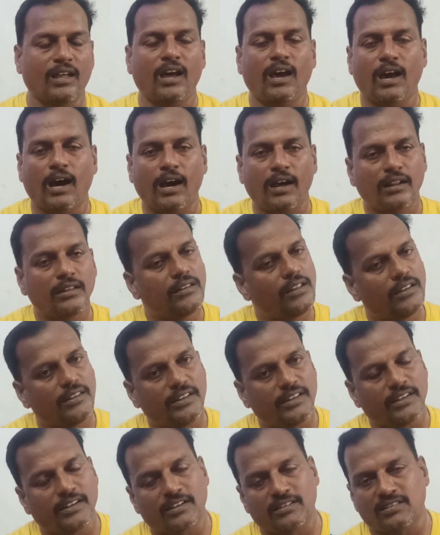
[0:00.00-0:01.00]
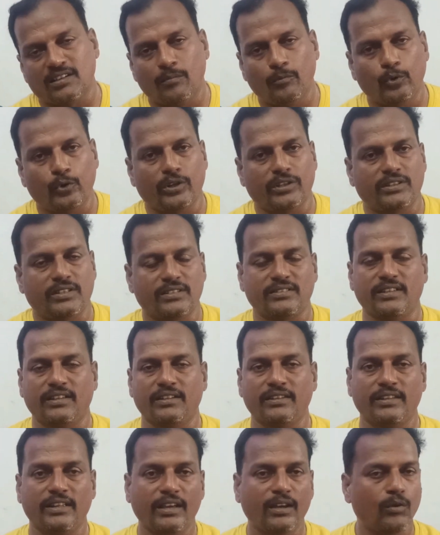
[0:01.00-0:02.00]
தான் அருந்ததியினர் சமூகத்தை
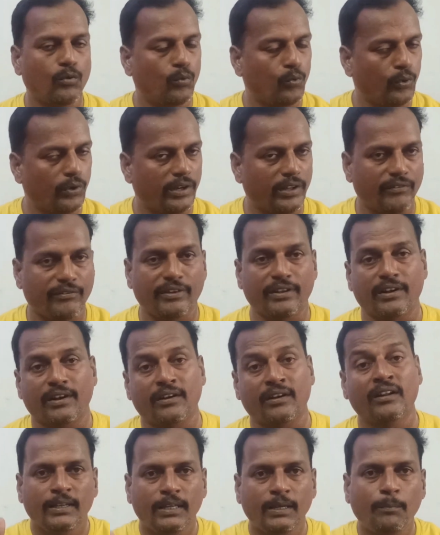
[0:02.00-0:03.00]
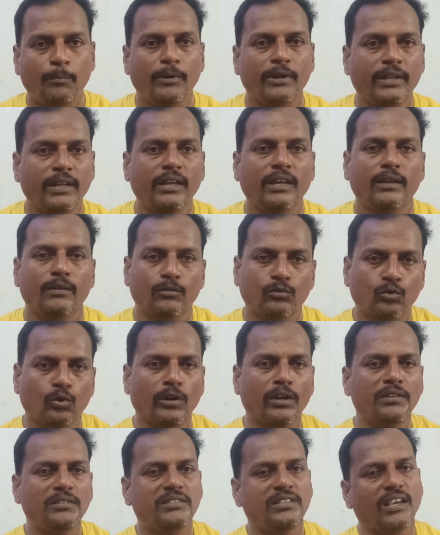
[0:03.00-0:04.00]
சேர்ந்த ஒண்டி வீரன் இப்படி
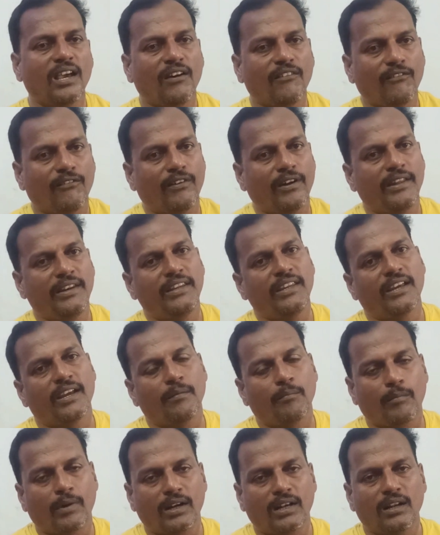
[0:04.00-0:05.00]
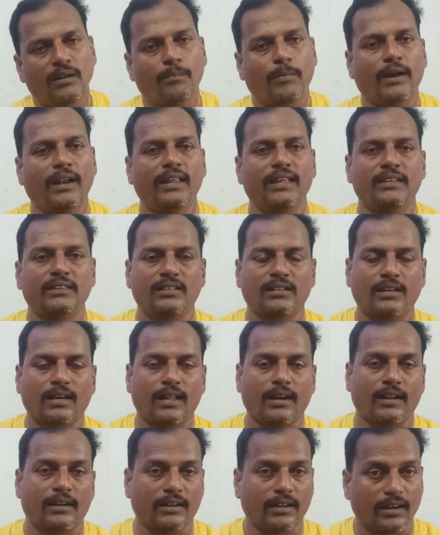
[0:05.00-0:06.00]
தொடர்ச்சியா வரிய மற்ற
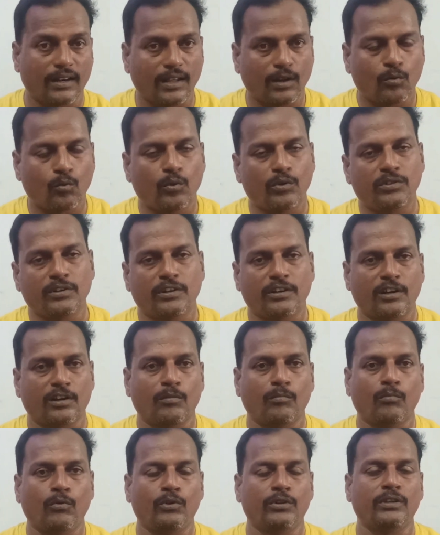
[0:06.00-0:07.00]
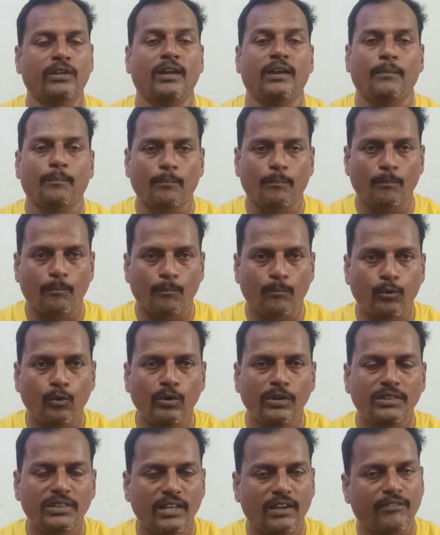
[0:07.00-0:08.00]
பாளையத்துக்காரர்கள்லாம் கொடுத்துக்கிட்டு இருக்கும்போது
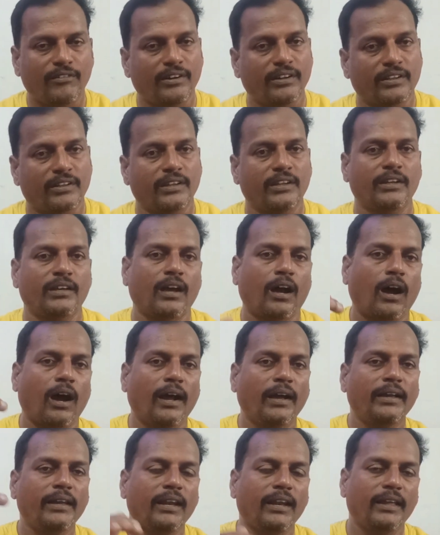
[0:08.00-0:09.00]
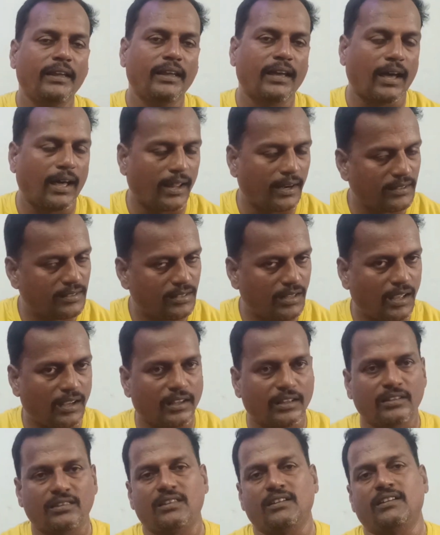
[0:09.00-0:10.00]
பூலித்தேவனுக்கு ஆங்கிலேய
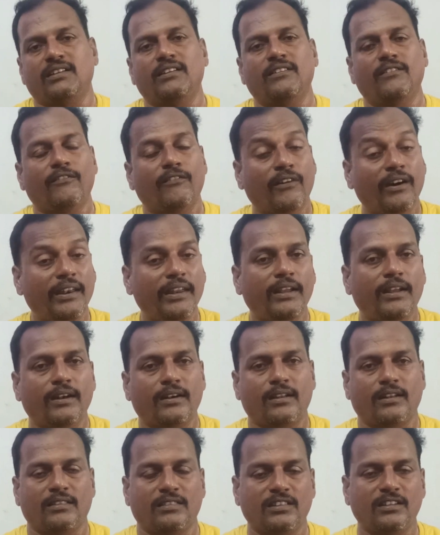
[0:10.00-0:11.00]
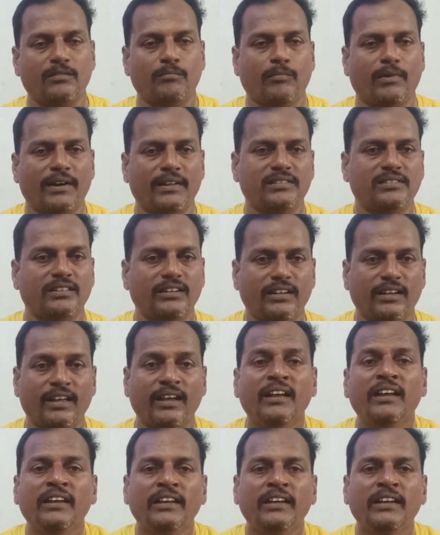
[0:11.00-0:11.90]
அரசாங்கத்துக்கு வரி கட்டுறதுக்கு மனசு இல்லை